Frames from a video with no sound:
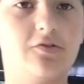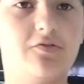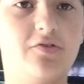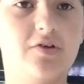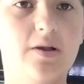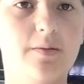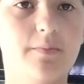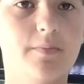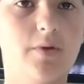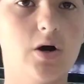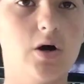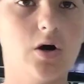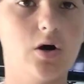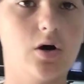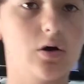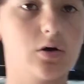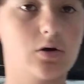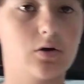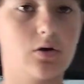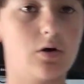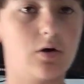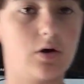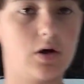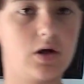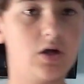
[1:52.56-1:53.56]
film
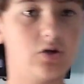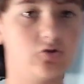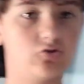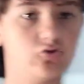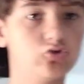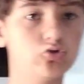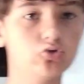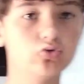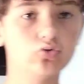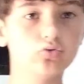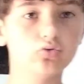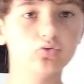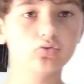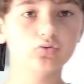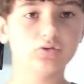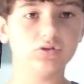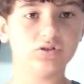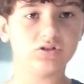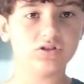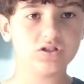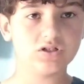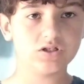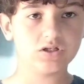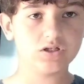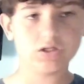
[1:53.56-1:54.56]
horror,
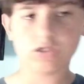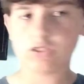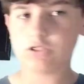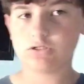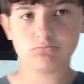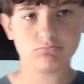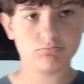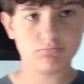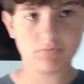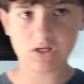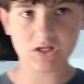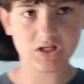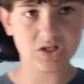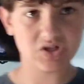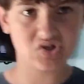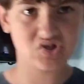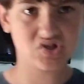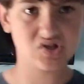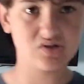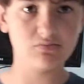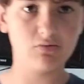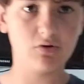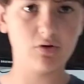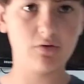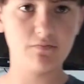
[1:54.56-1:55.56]
riassunti,
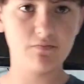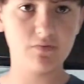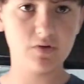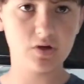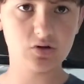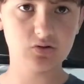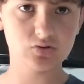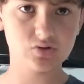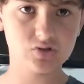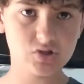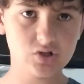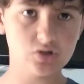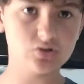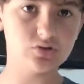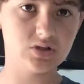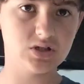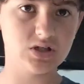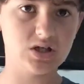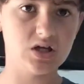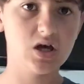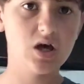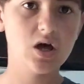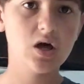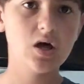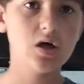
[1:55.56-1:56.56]
bellissimo. Vi consiglio
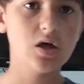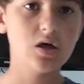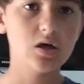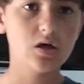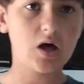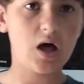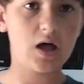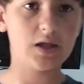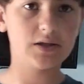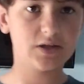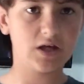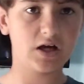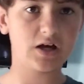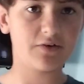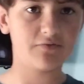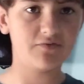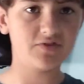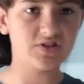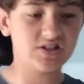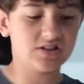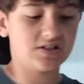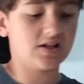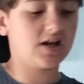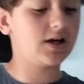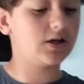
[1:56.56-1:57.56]
di andare a
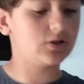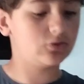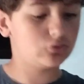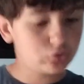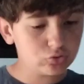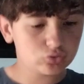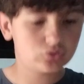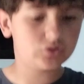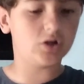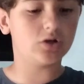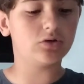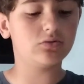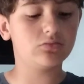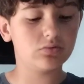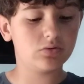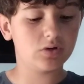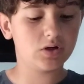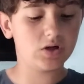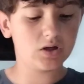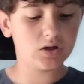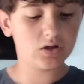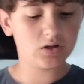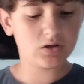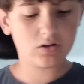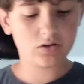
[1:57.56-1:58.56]
visitare tutti e
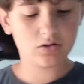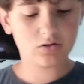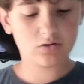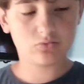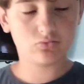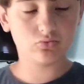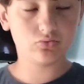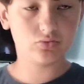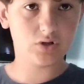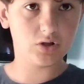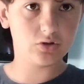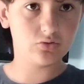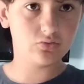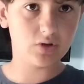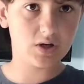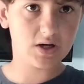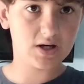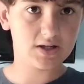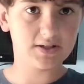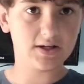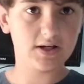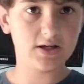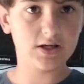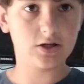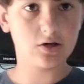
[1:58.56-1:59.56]
due, tutti e due i
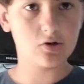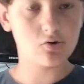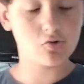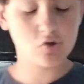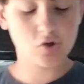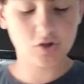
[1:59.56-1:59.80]
canali che ho